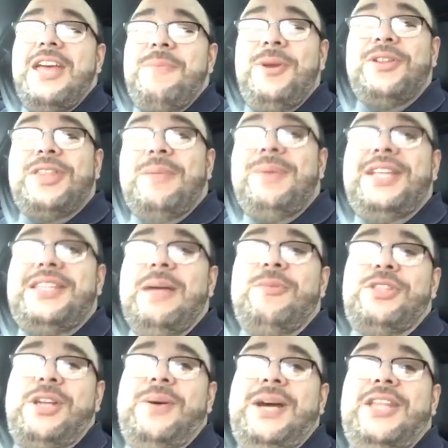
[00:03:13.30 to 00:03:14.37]
pero también
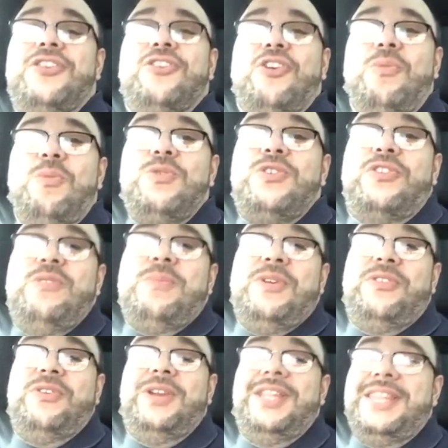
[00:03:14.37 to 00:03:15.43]
estamos trabajando con muchos
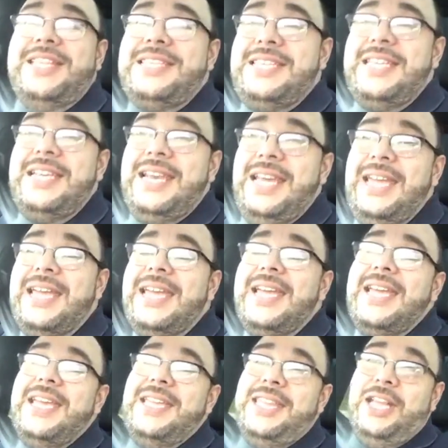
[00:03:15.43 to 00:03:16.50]
inversores de Chile,
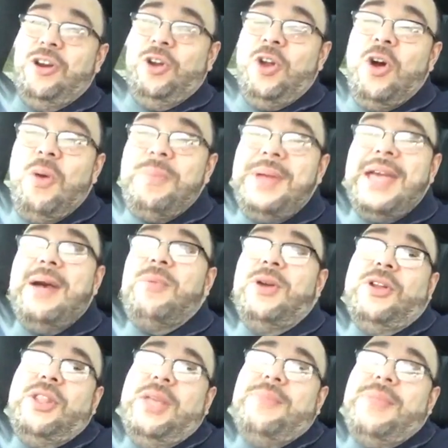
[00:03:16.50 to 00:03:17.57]
de Colombia,
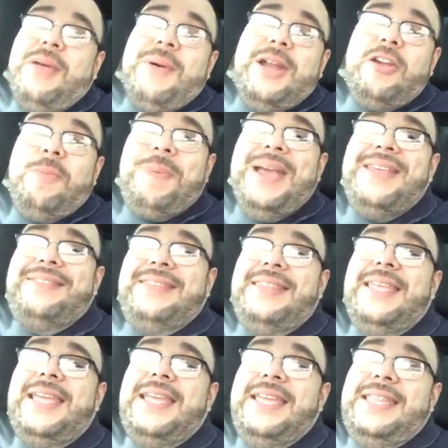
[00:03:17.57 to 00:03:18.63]
bueno, de, de varios
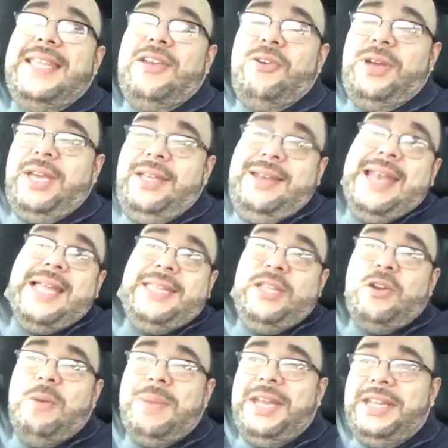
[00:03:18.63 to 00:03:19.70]
países de, de, lo que es
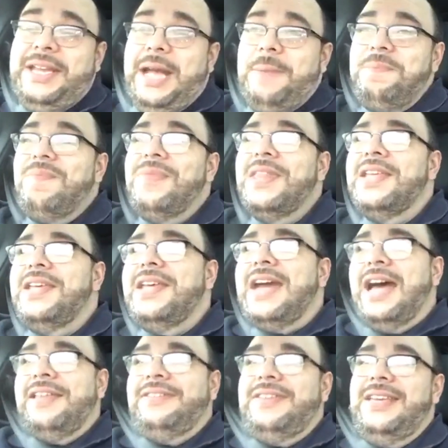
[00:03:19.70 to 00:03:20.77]
Latinoamérica.
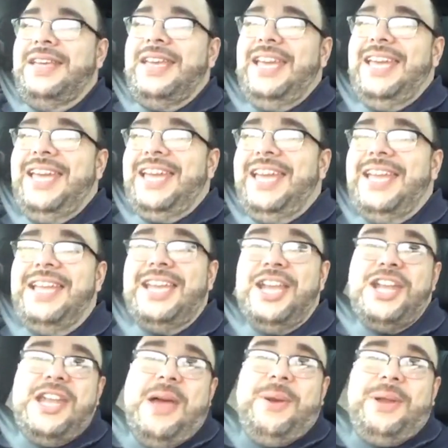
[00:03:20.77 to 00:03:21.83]
Así que
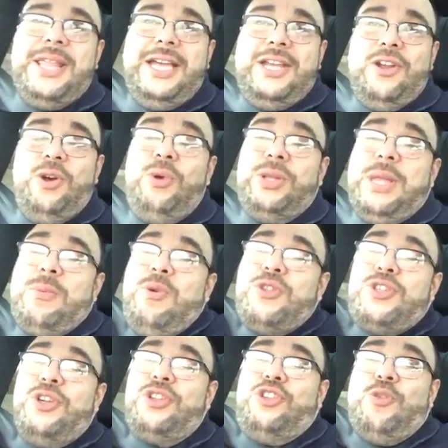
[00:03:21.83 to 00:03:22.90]
la verdad que nos gusta
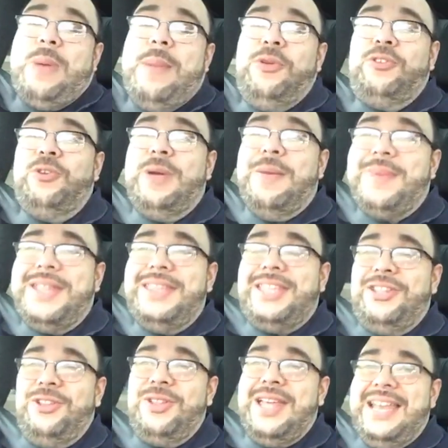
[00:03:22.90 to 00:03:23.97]
mucho, tomamos
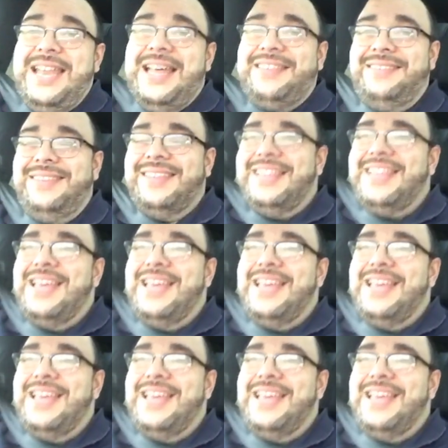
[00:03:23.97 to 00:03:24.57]
obviamente todas las